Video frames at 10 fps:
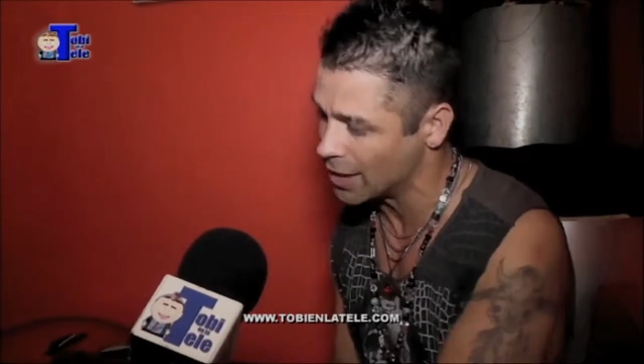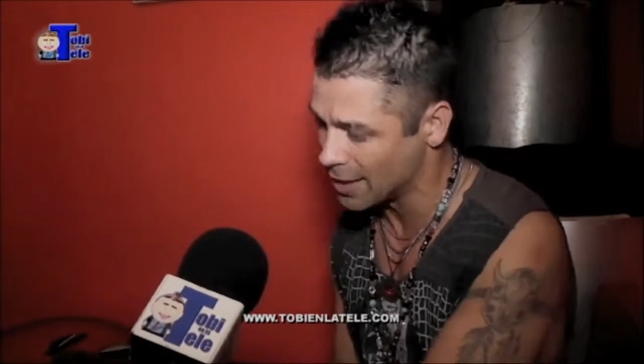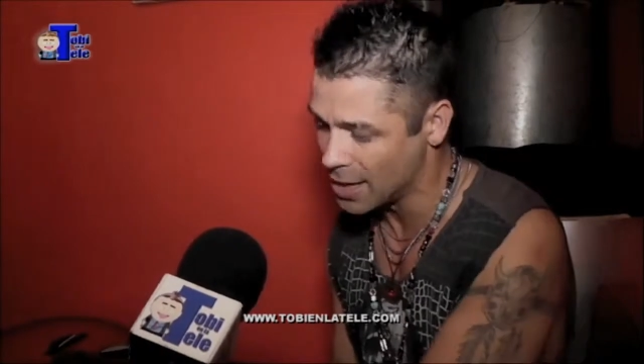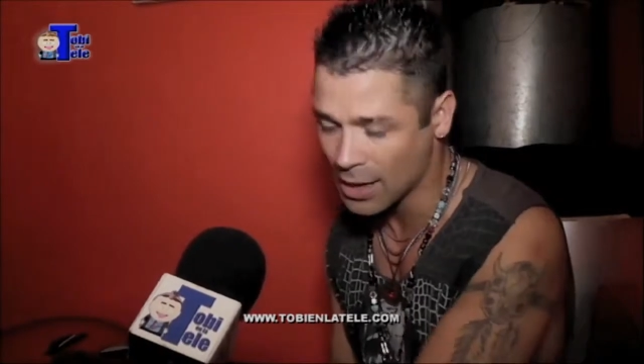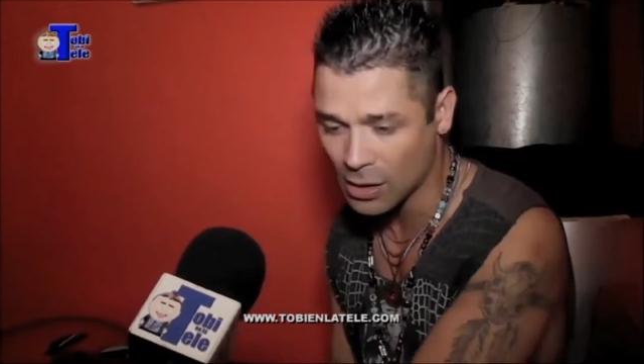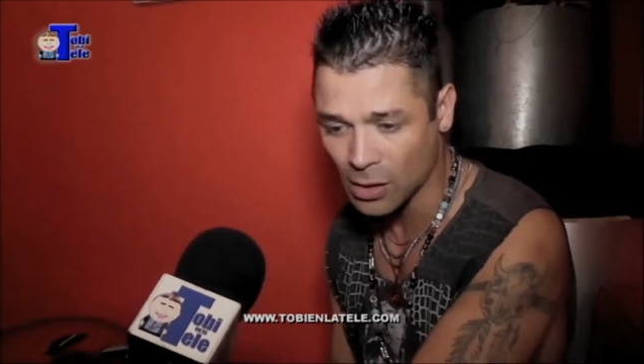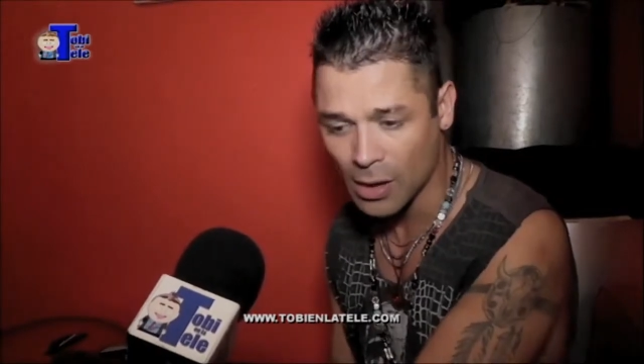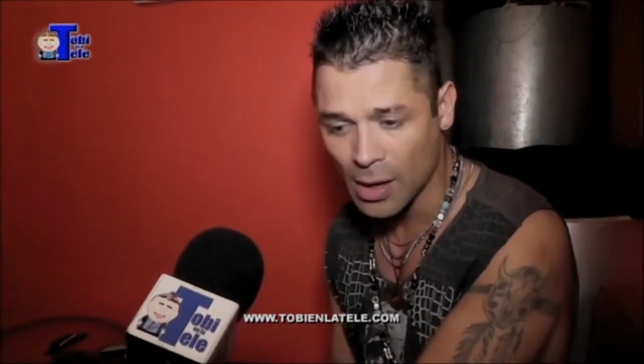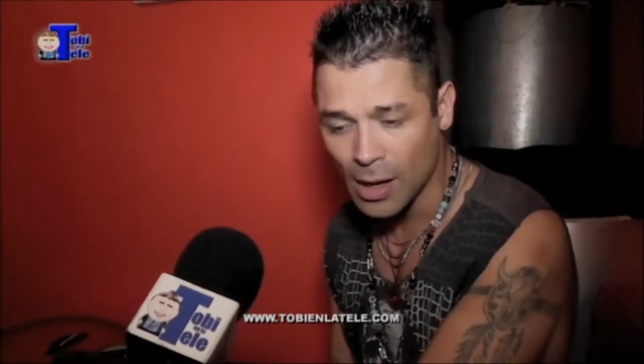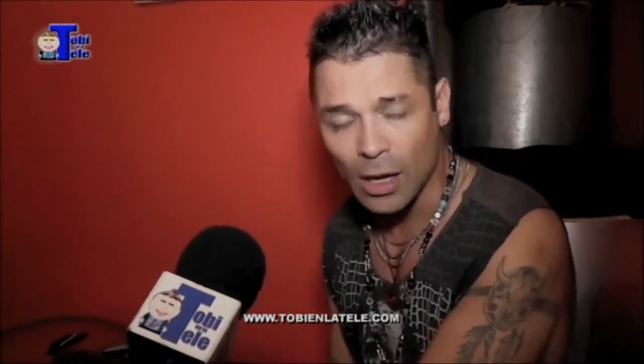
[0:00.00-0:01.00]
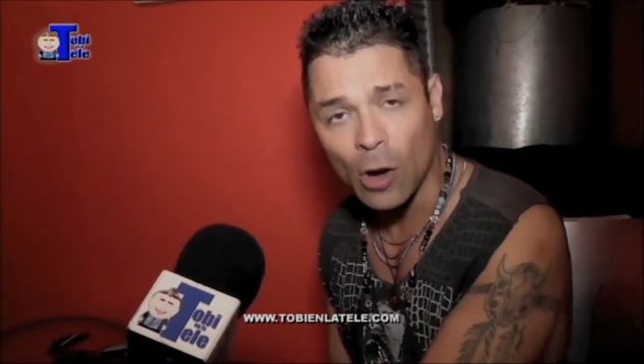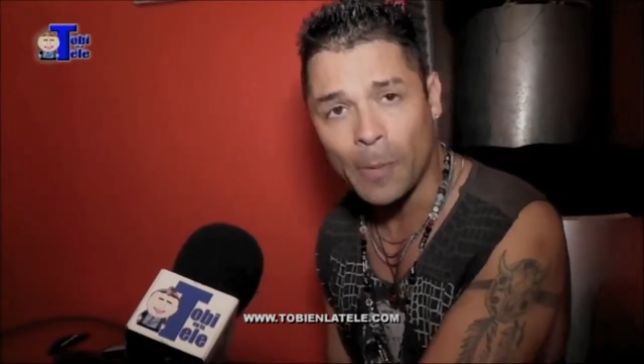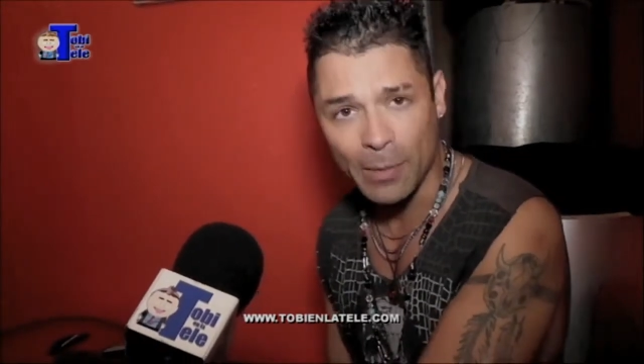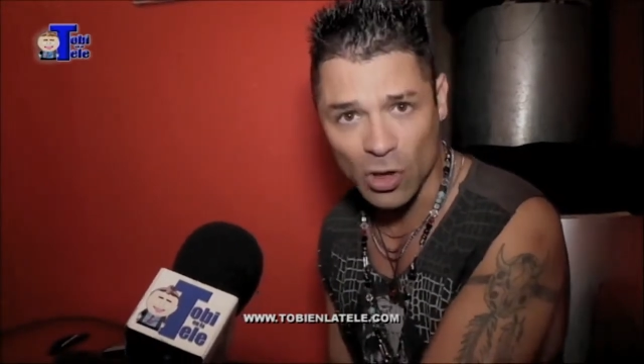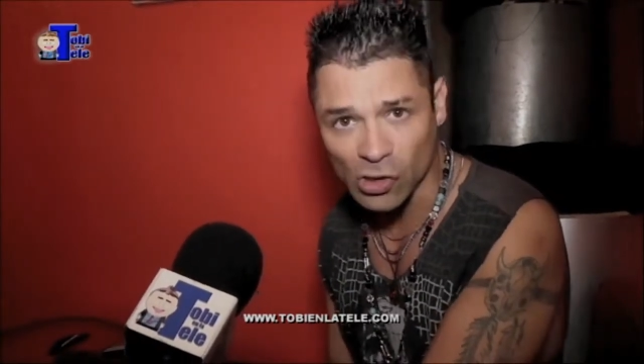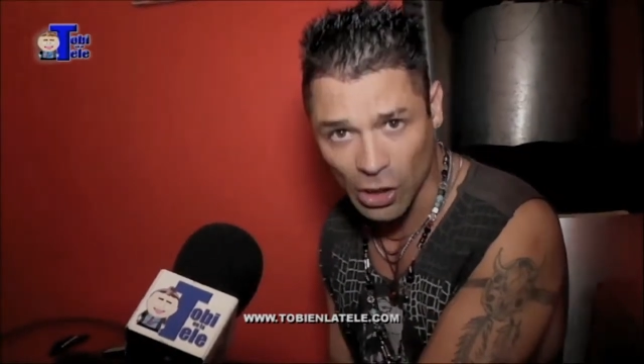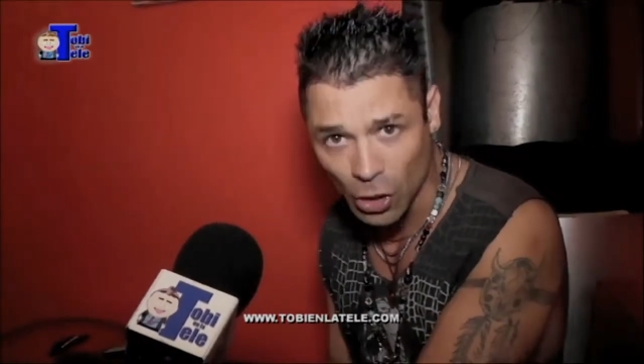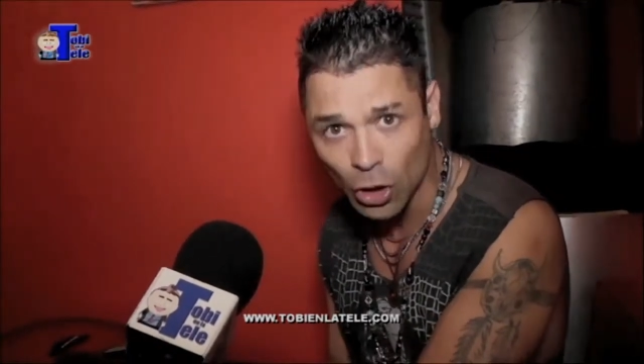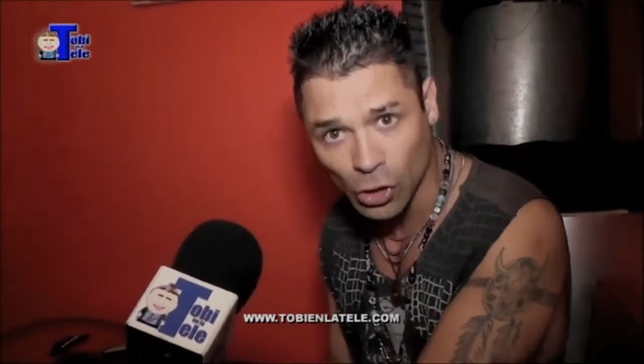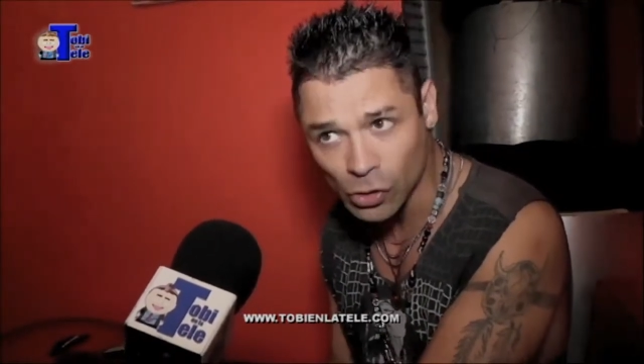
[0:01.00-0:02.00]
aquí en, los premios
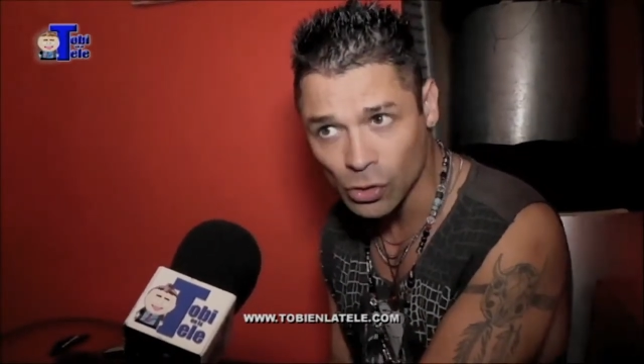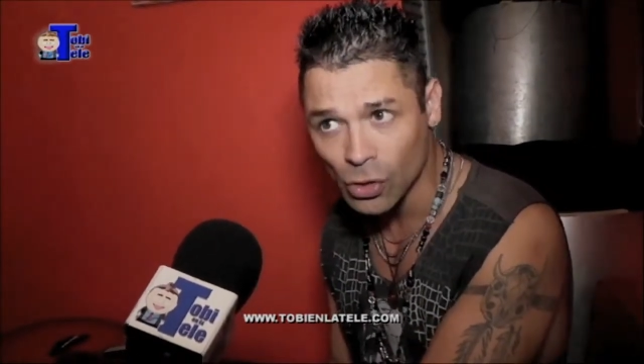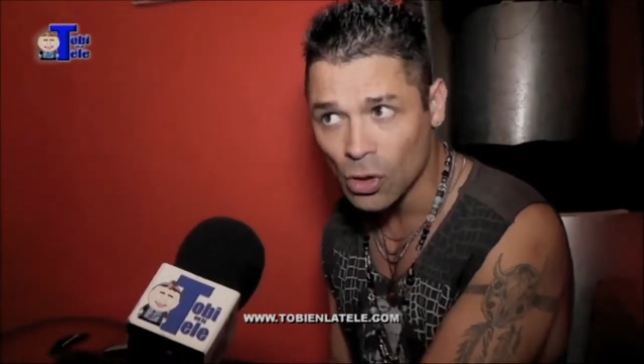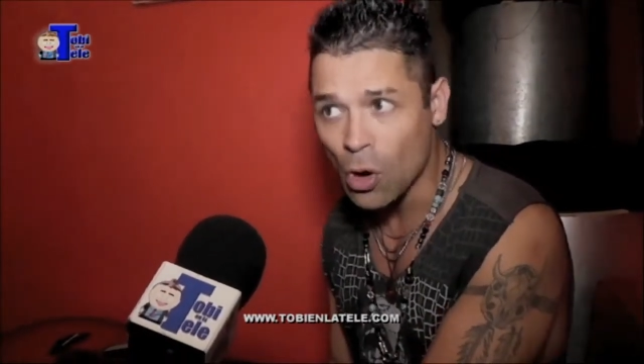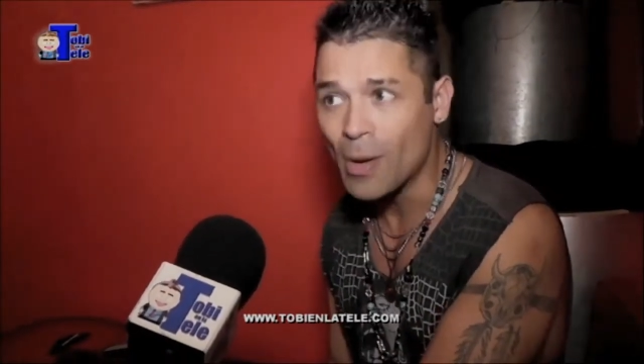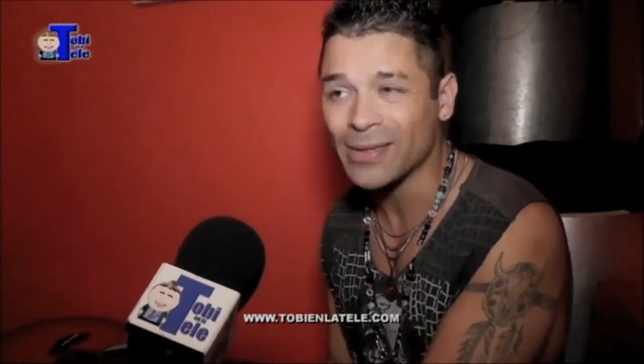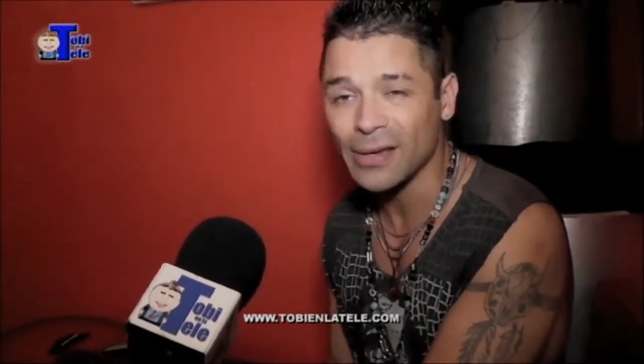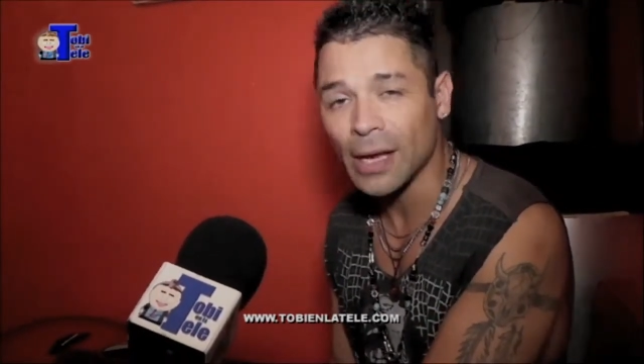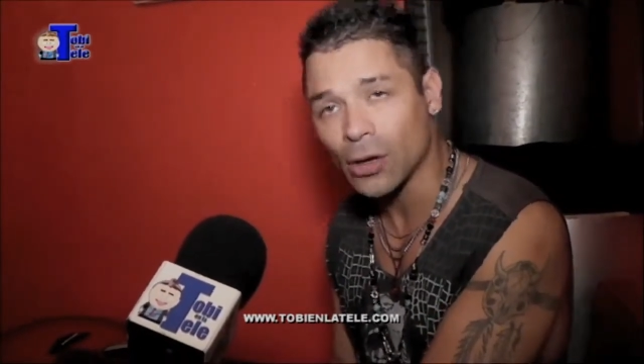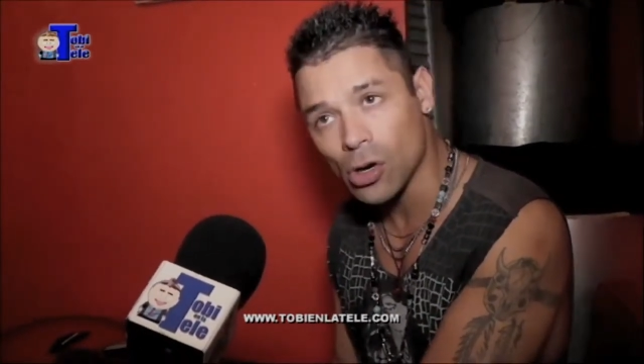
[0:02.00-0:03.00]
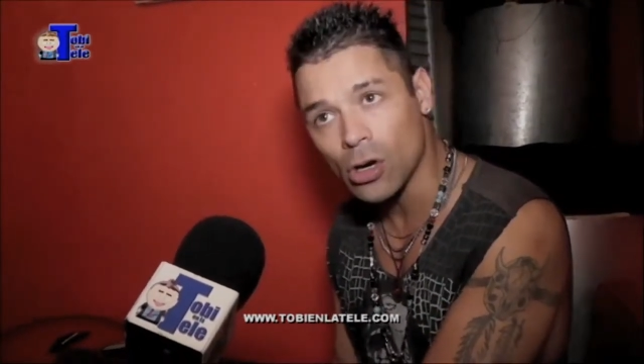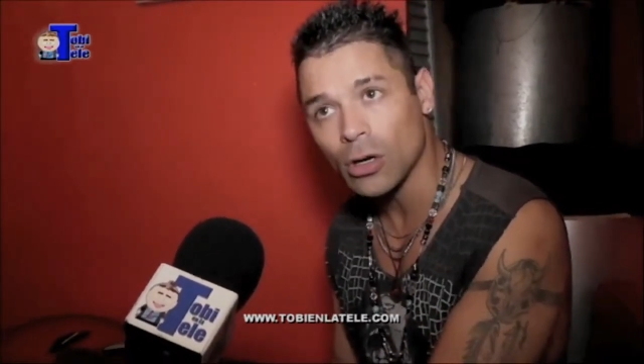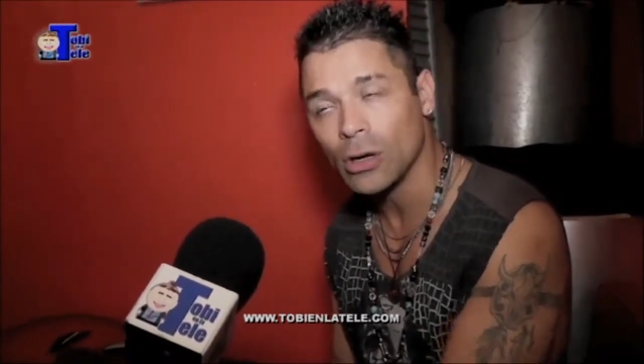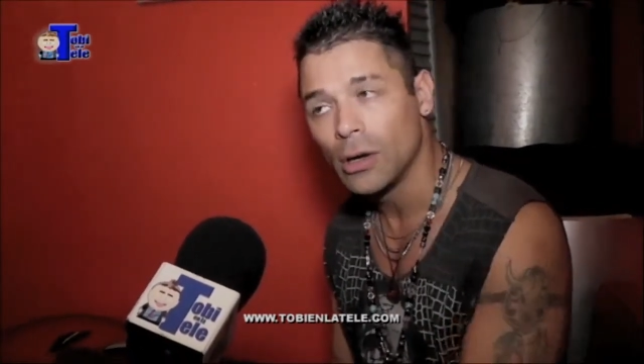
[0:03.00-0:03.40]
Ídolos como artista rock